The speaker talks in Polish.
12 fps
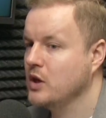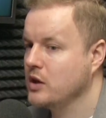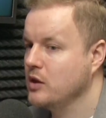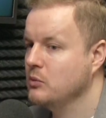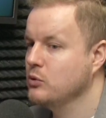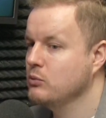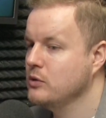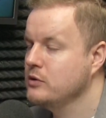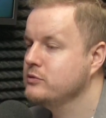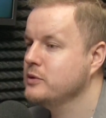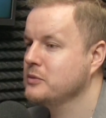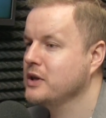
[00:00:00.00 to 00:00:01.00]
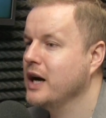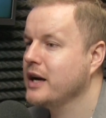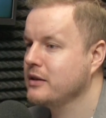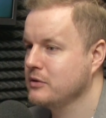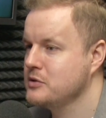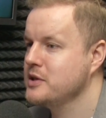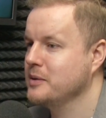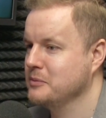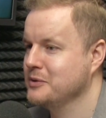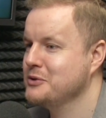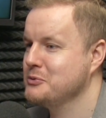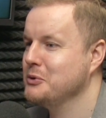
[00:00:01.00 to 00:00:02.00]
Takim umownym
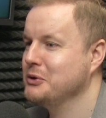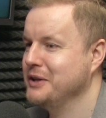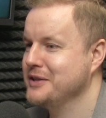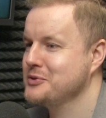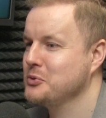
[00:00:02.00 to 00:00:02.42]
garncem złota,